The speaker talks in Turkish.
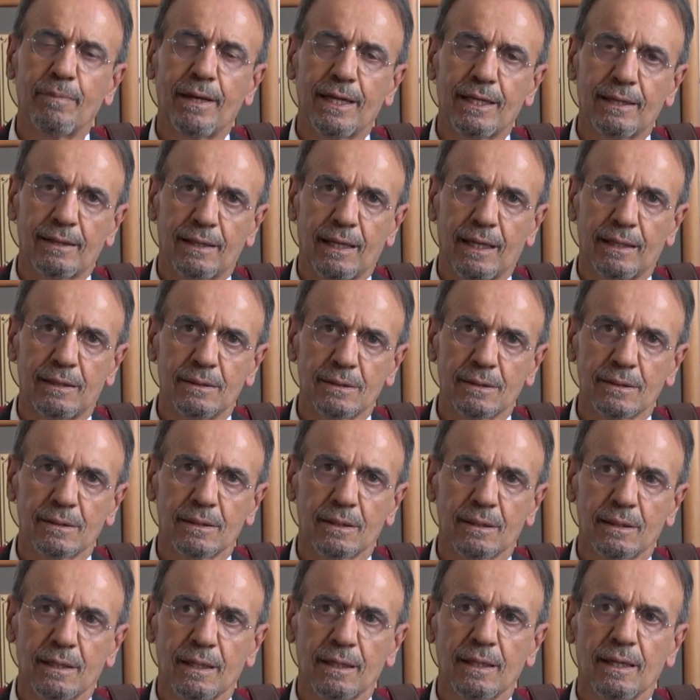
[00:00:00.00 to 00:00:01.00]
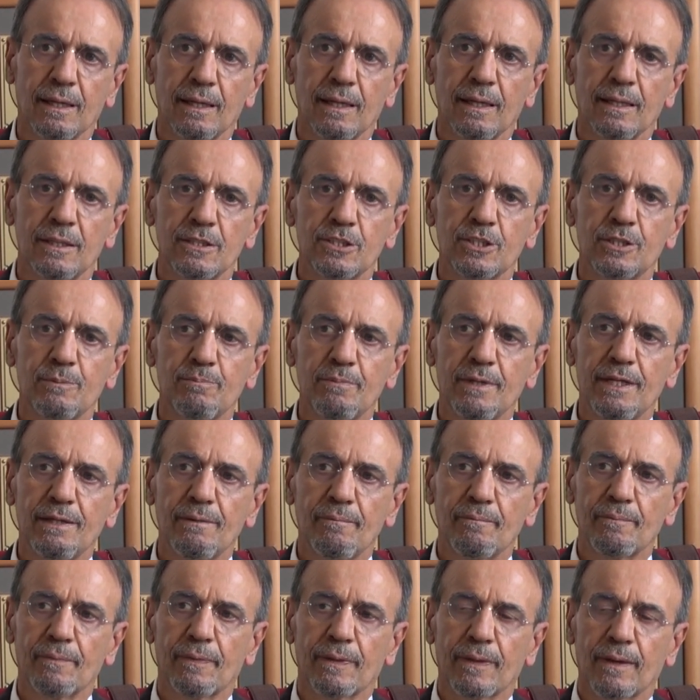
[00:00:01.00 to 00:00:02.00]
bekleriz. Şimdi
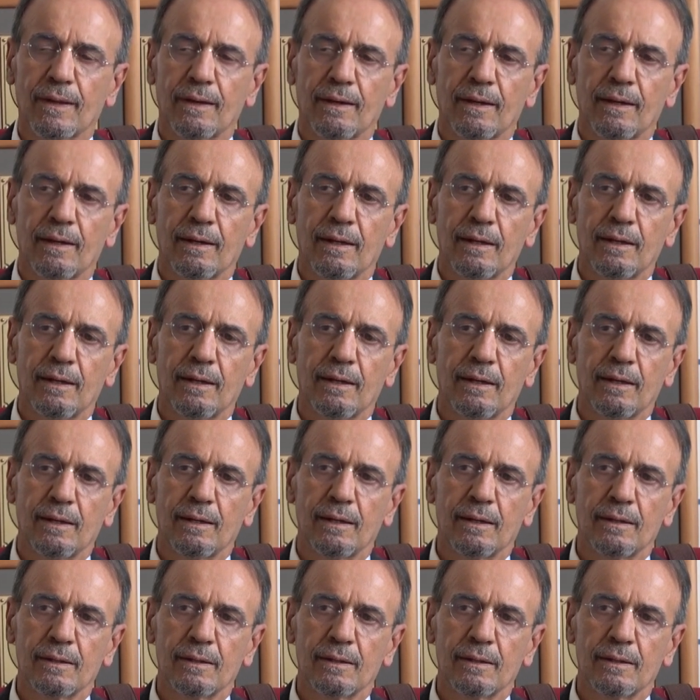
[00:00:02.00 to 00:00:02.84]
e,